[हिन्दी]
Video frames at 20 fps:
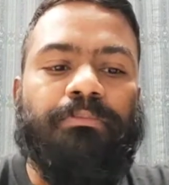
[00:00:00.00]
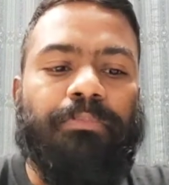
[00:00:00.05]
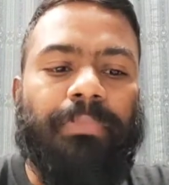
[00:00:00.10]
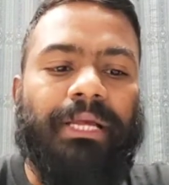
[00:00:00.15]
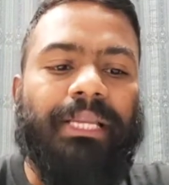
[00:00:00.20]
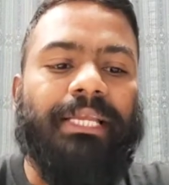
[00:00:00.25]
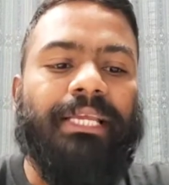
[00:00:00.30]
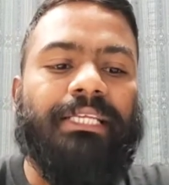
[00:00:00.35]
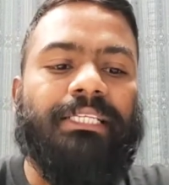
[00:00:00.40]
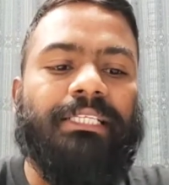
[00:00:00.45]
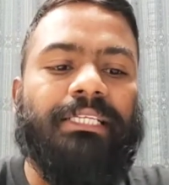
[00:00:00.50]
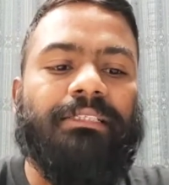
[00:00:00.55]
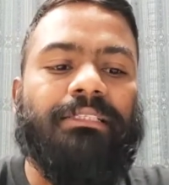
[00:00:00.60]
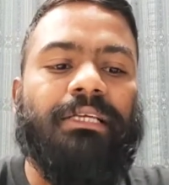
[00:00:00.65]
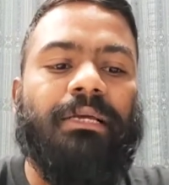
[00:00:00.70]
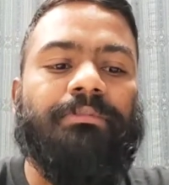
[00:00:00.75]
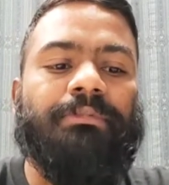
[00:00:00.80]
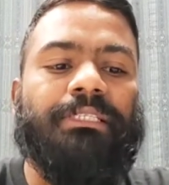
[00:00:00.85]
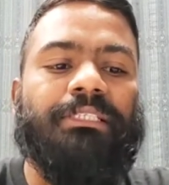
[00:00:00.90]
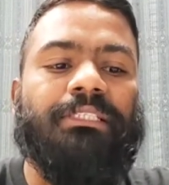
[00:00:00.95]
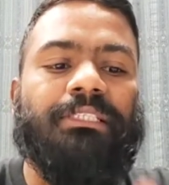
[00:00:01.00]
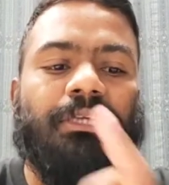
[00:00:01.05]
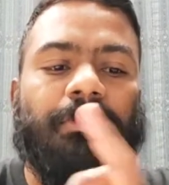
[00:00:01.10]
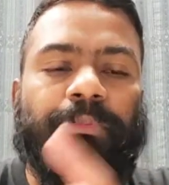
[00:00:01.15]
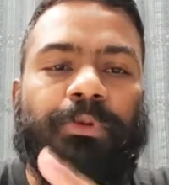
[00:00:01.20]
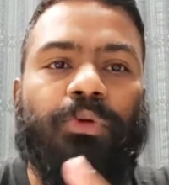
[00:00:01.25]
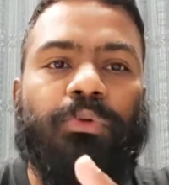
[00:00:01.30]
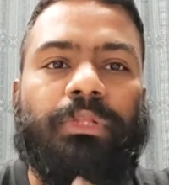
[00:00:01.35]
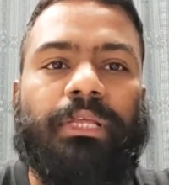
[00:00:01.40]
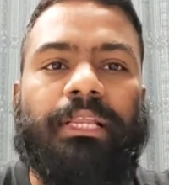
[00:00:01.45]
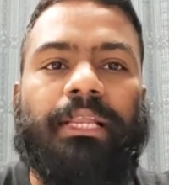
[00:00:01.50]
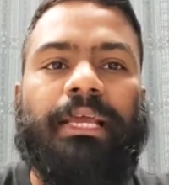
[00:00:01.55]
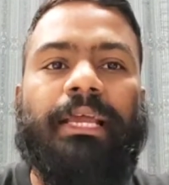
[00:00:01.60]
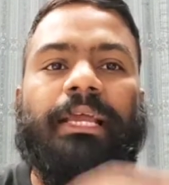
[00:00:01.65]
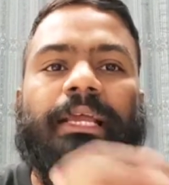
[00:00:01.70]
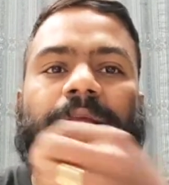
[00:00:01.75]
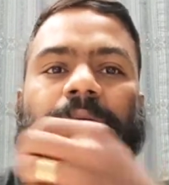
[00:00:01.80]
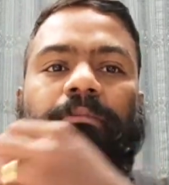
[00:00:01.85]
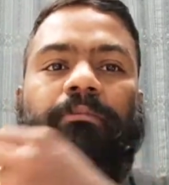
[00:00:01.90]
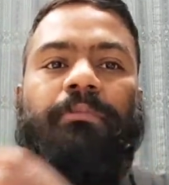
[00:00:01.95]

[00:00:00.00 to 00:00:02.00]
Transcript: पर केजी के हिसाब से सब क्यों देना है